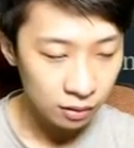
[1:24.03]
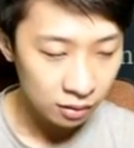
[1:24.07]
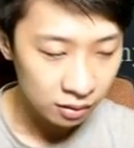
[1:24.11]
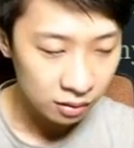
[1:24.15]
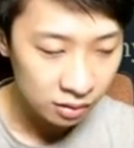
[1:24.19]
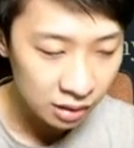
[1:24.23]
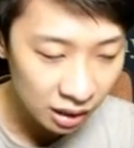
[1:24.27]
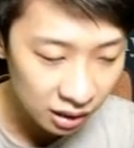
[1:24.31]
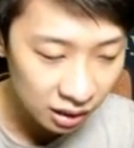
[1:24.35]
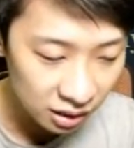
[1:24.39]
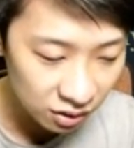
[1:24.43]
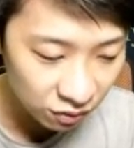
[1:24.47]

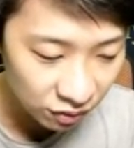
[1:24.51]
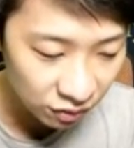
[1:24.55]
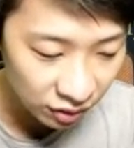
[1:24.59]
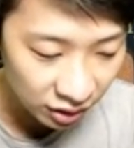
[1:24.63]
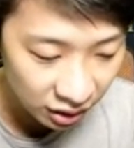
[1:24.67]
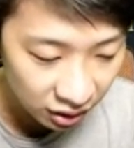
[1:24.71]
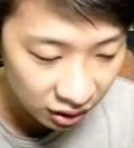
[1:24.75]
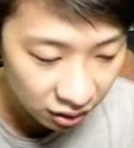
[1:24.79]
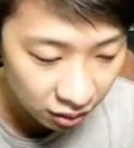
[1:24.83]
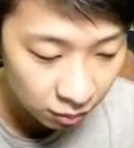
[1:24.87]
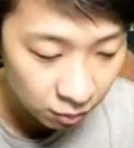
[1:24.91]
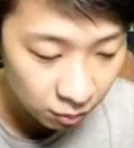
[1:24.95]
Jadi
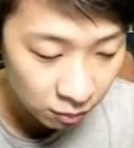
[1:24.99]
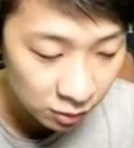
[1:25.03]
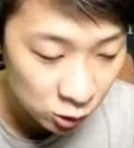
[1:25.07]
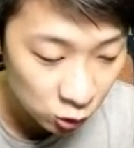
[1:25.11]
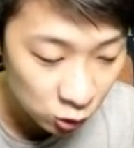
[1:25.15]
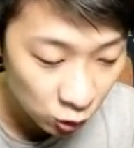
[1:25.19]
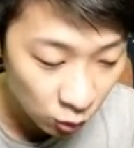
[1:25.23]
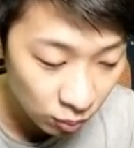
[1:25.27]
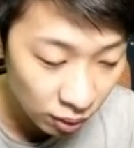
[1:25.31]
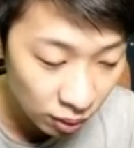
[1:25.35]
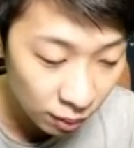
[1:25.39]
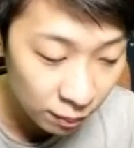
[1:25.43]
Fenix
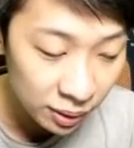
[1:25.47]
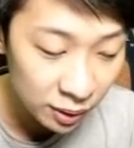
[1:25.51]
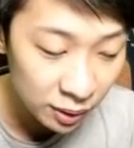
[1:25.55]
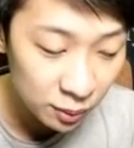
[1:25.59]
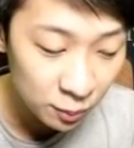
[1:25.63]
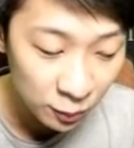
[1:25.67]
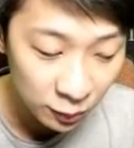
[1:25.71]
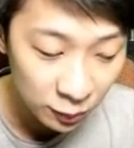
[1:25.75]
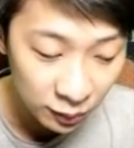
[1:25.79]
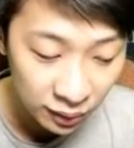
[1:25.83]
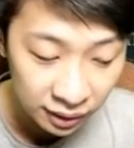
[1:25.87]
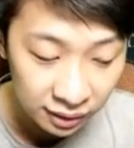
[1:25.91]
mencoba
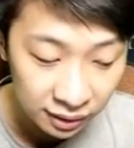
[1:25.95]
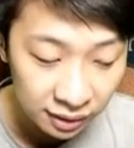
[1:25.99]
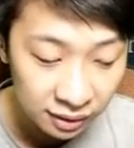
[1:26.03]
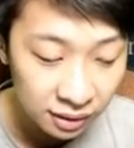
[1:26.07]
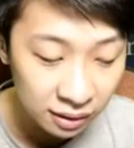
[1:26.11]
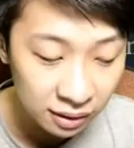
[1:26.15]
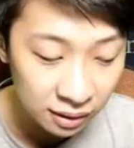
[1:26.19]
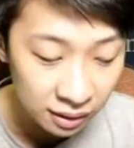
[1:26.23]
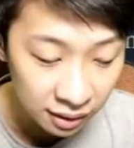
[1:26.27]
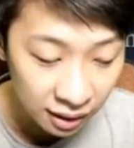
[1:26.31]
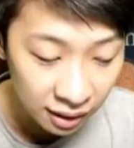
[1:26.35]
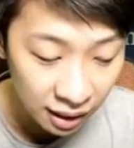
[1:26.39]
menemukan titik
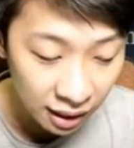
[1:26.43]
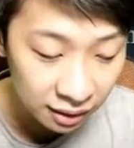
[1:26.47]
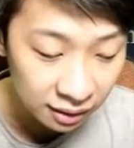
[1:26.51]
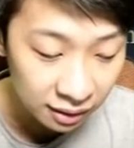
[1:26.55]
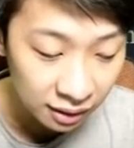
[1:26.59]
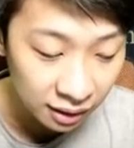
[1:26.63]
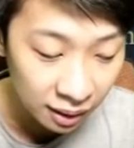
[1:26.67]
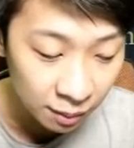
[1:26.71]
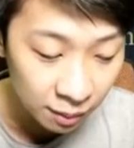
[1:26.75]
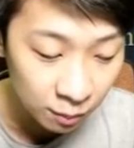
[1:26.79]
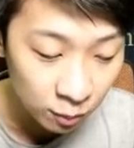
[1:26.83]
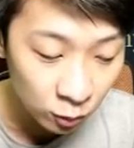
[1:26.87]
tengah
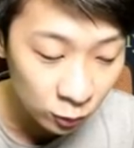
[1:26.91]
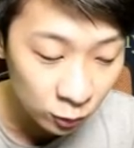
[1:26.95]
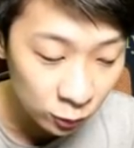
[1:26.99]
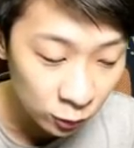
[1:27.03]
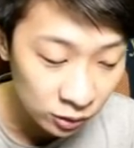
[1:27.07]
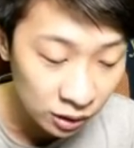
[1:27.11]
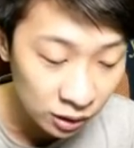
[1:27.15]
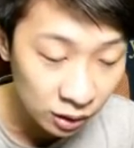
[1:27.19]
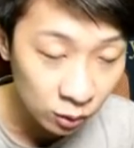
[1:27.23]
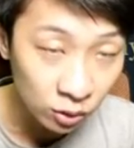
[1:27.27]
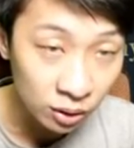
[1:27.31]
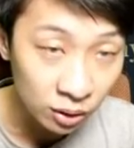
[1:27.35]
antara yang beruntung
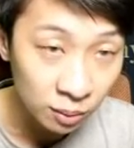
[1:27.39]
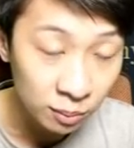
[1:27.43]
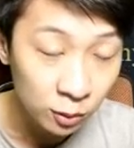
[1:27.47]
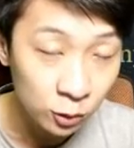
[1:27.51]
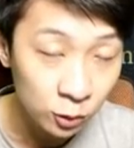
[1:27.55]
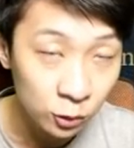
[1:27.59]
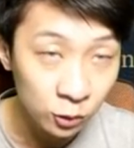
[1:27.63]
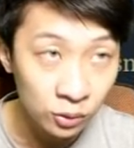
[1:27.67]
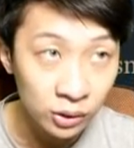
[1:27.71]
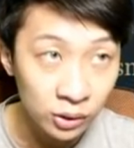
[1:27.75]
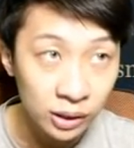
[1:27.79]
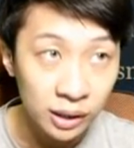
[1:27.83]
dan kurang
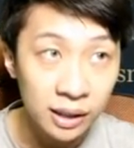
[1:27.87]
beruntung.